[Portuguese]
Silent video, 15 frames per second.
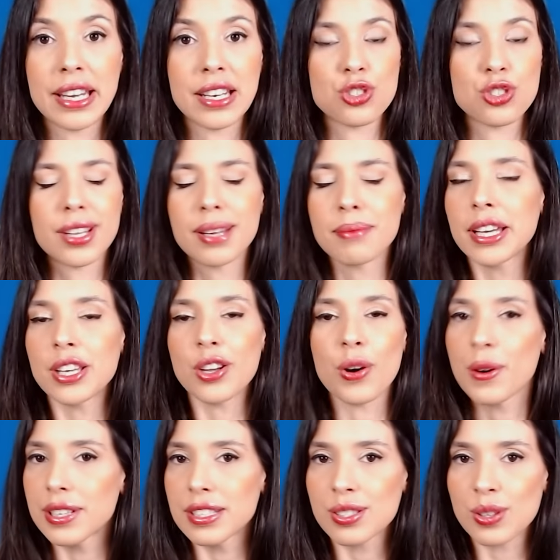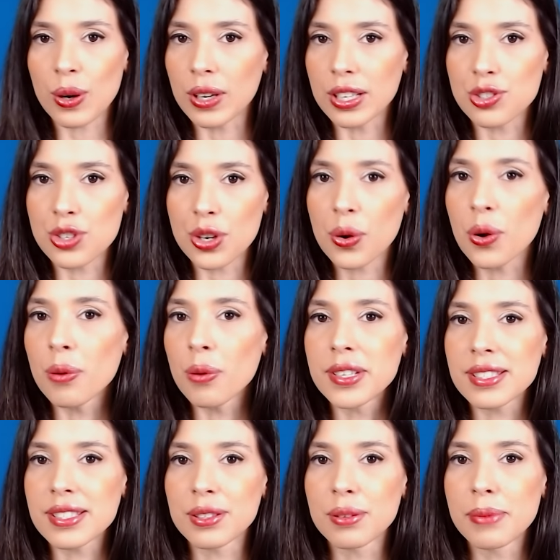Manager da maior escola de
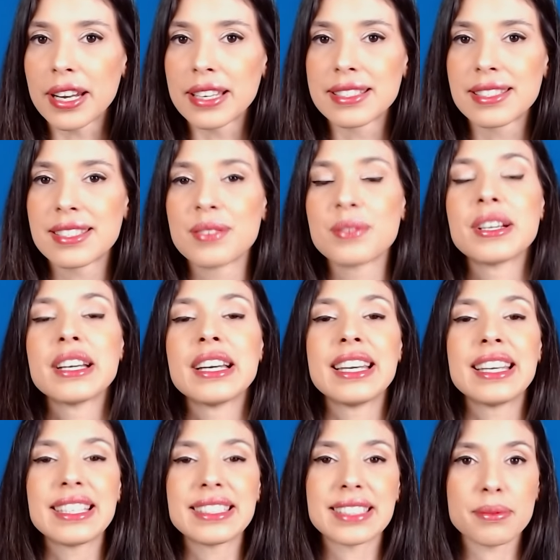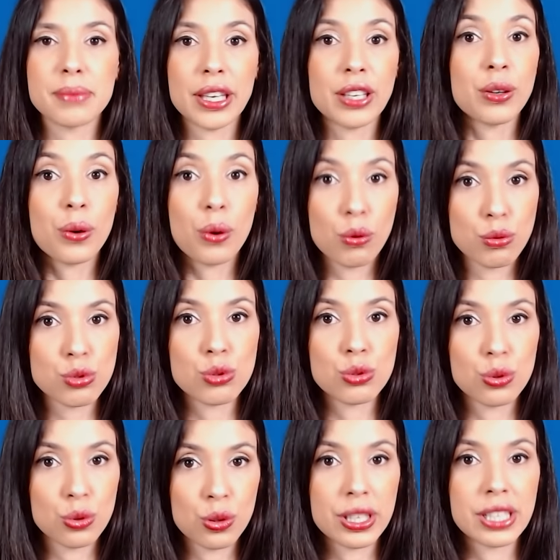e-commerce do Brasil e também
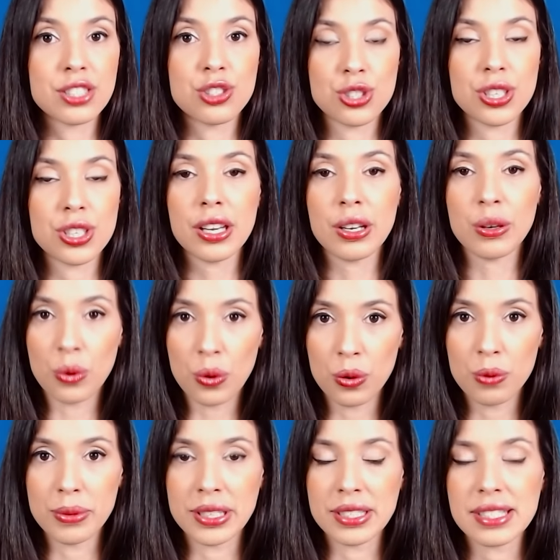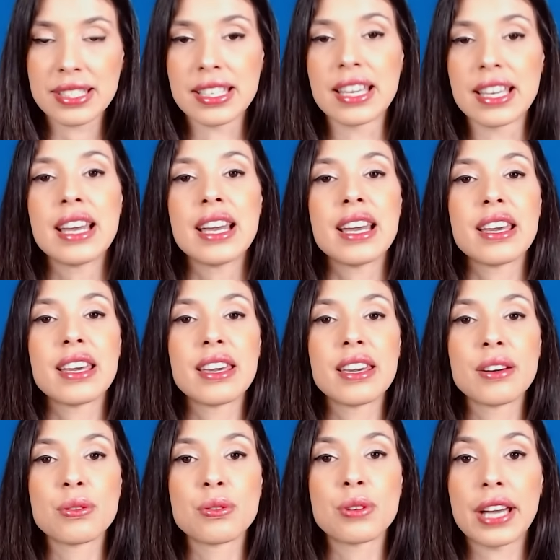consultora de e-commerce.
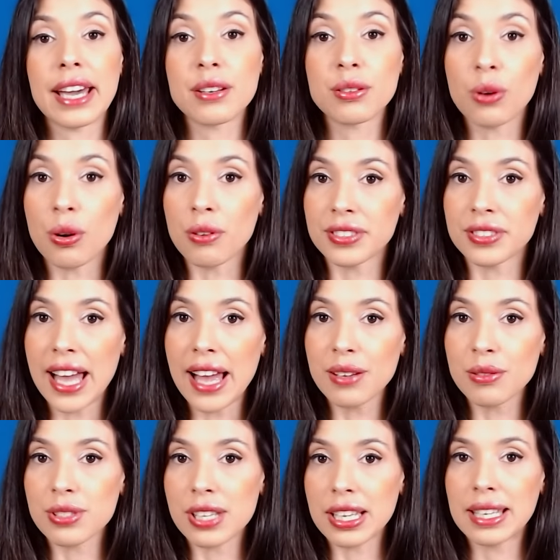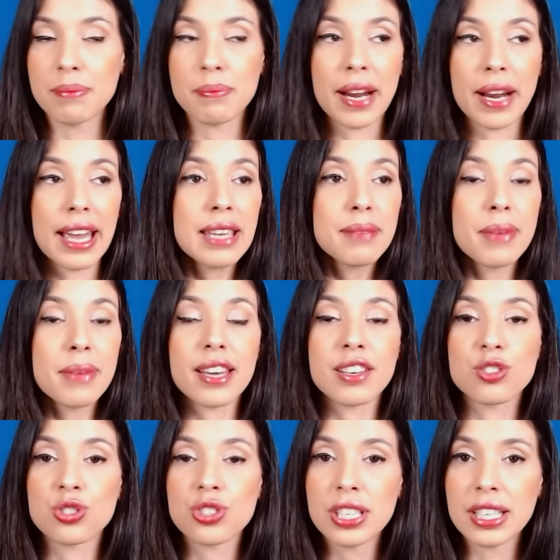Eu quero convidá-los aqui para
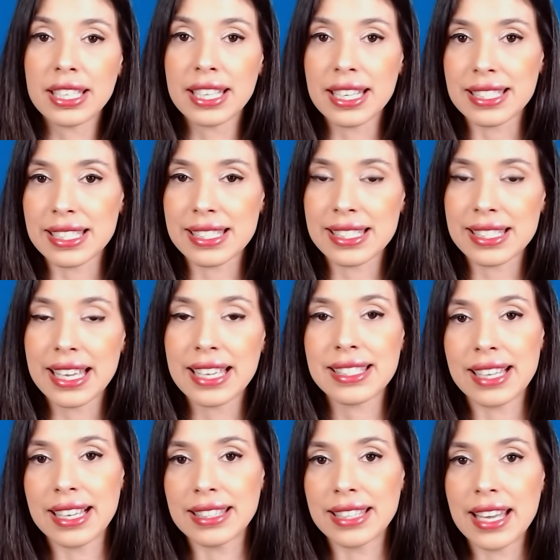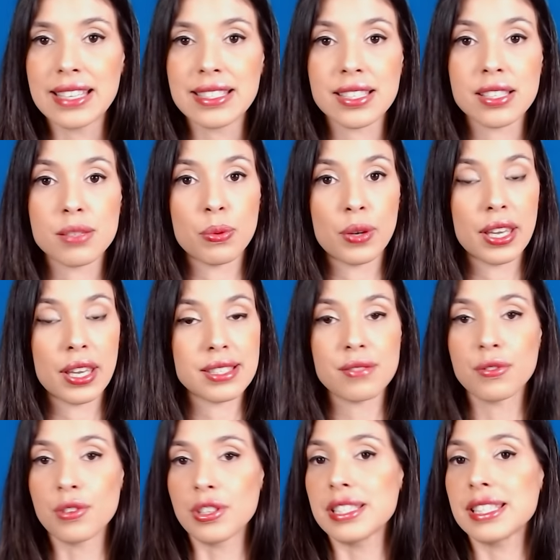imergir nessas seis tendências, porque
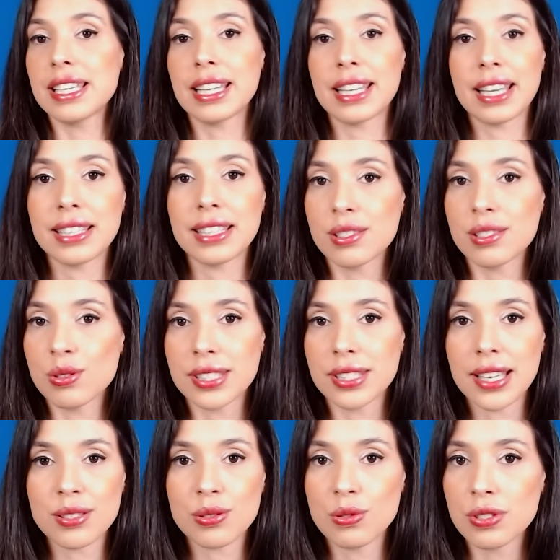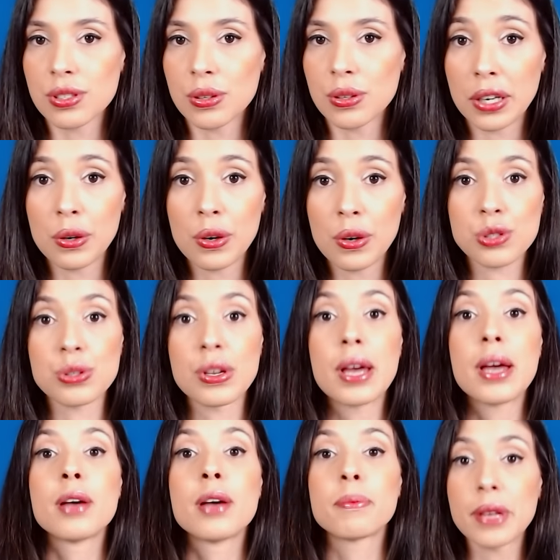se você quer ter sucesso no seu negócio,
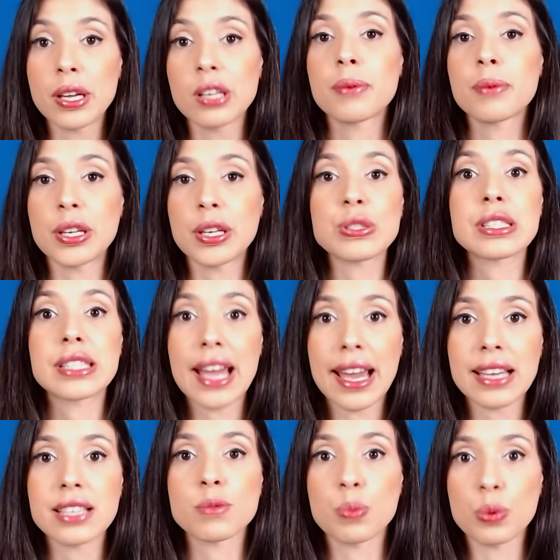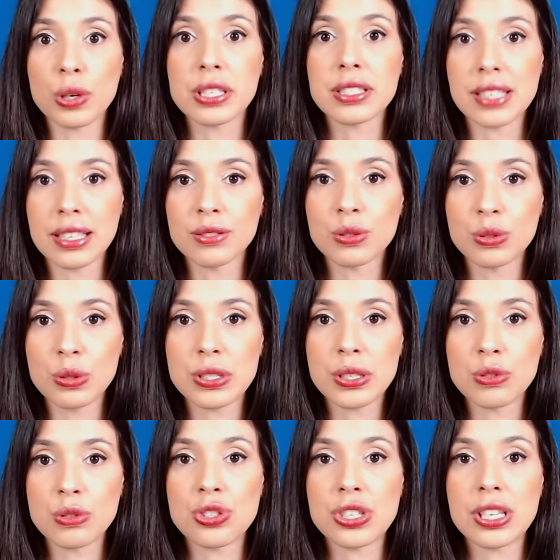pelo menos 10% do
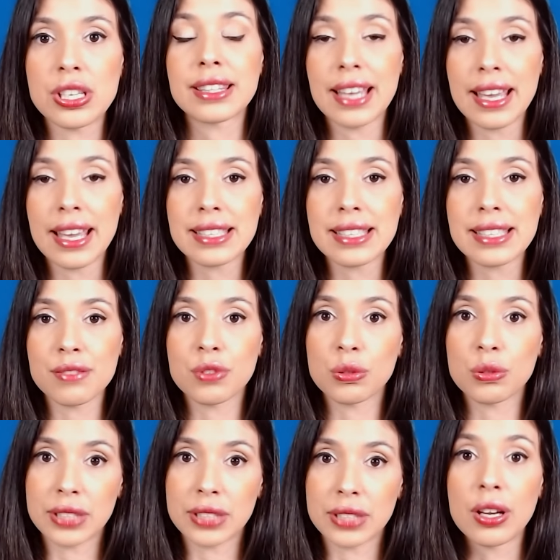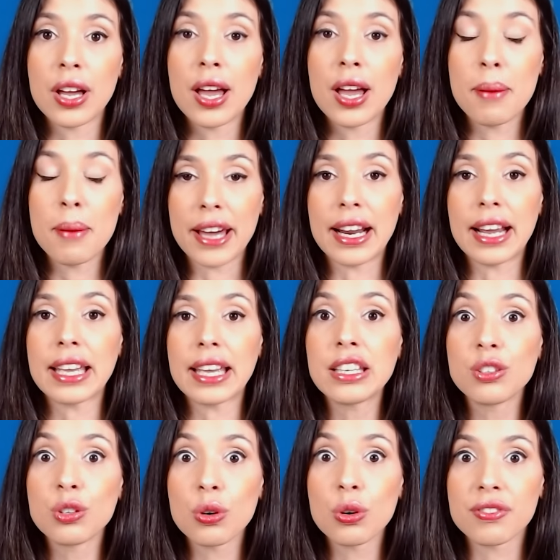seu dia tem que ser voltado para
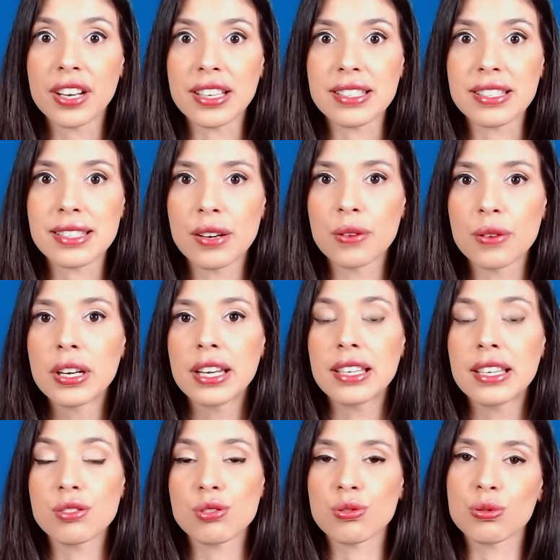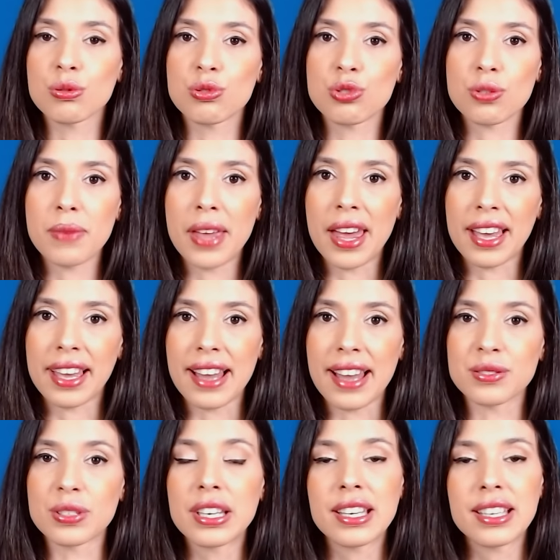inovação e estudos de
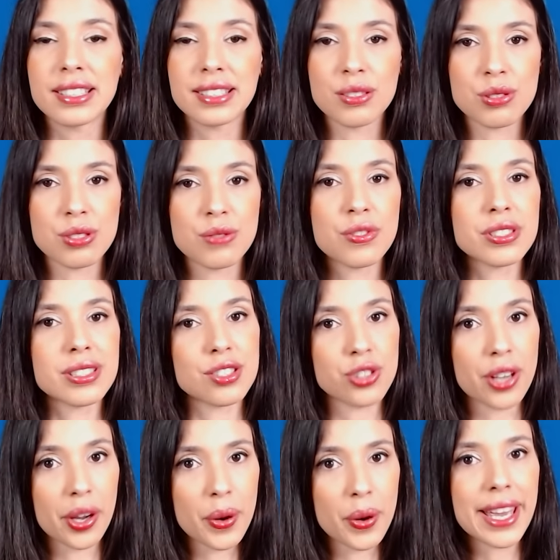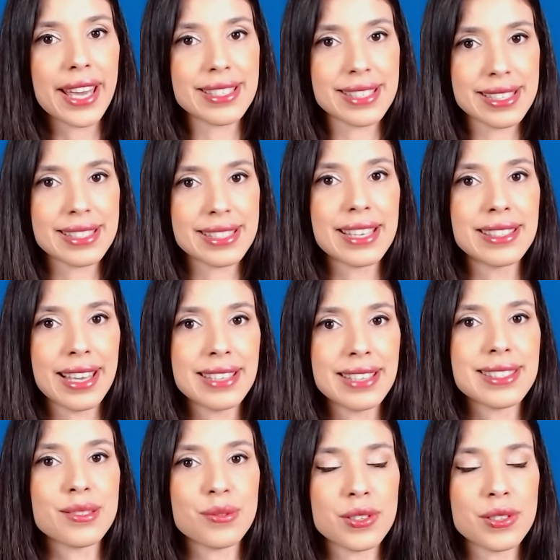mercado. Então, se você já conhece as
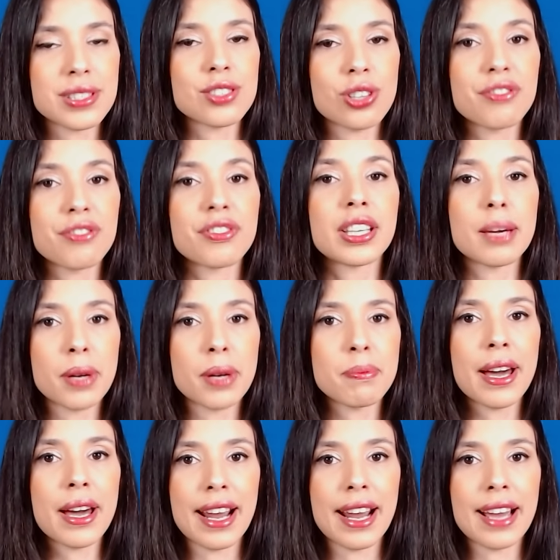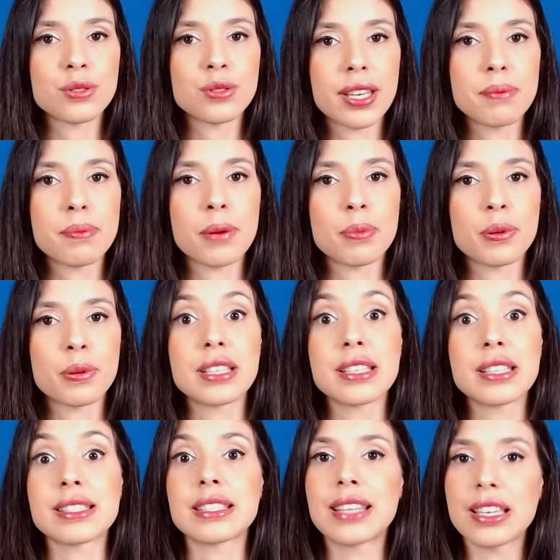tendências, você já fica preparado aí para
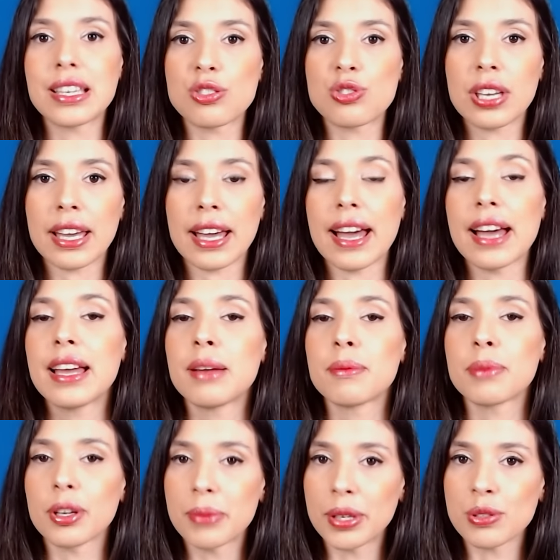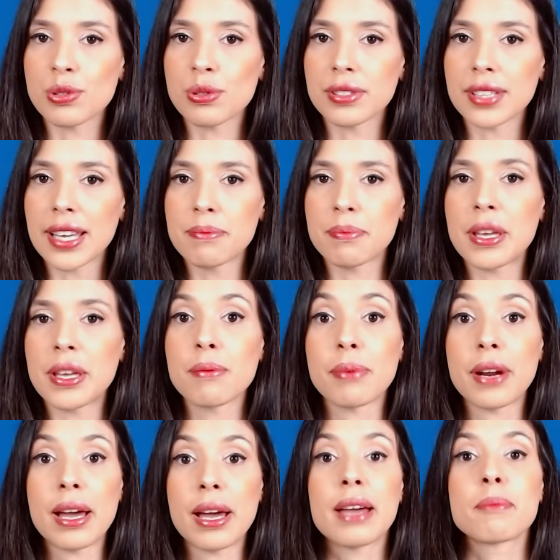poder se dedicar pelo menos um tempinho
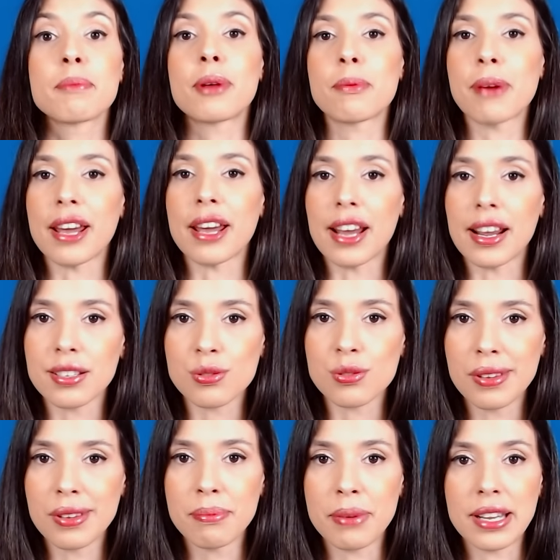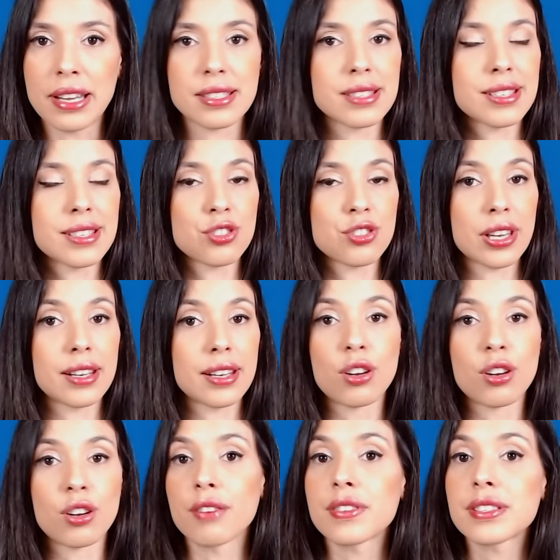para preparar a sua empresa, seja ela
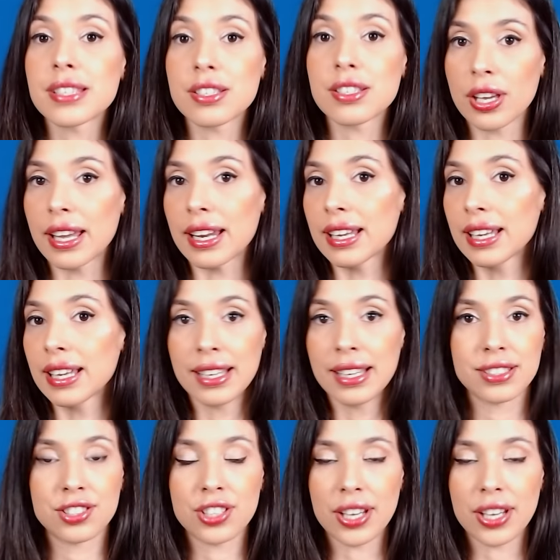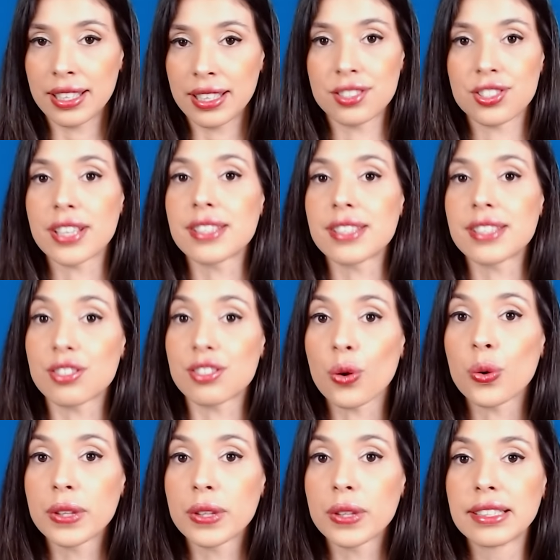nova, seja ela já que já esteja
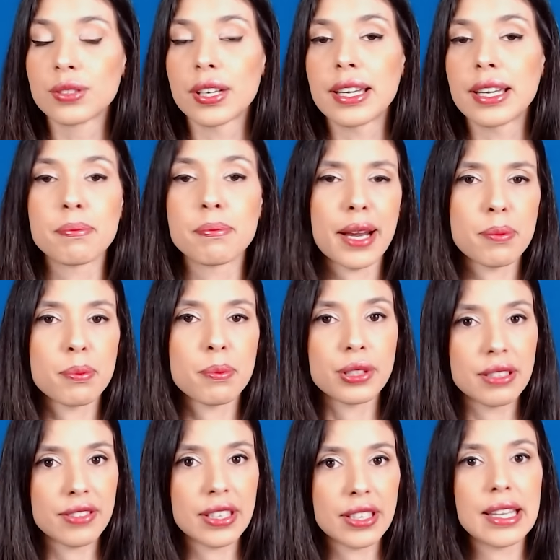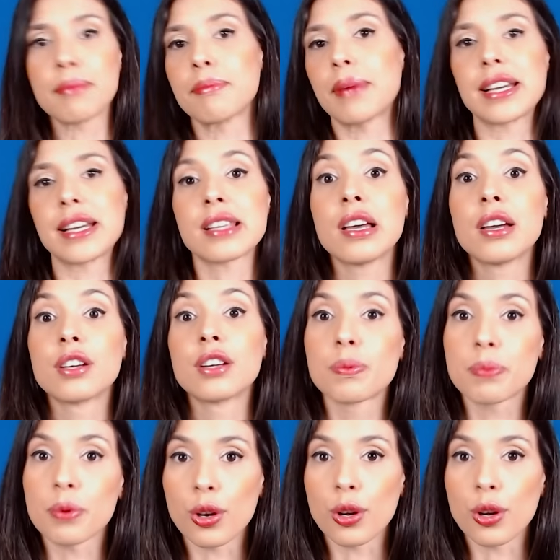rodando aí para poder vender mais
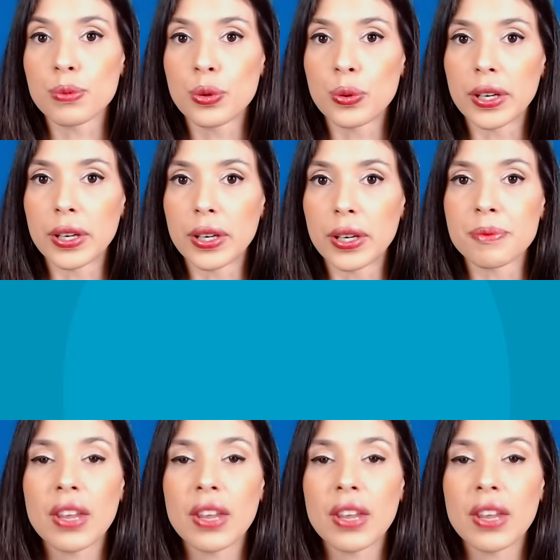no próximo ano.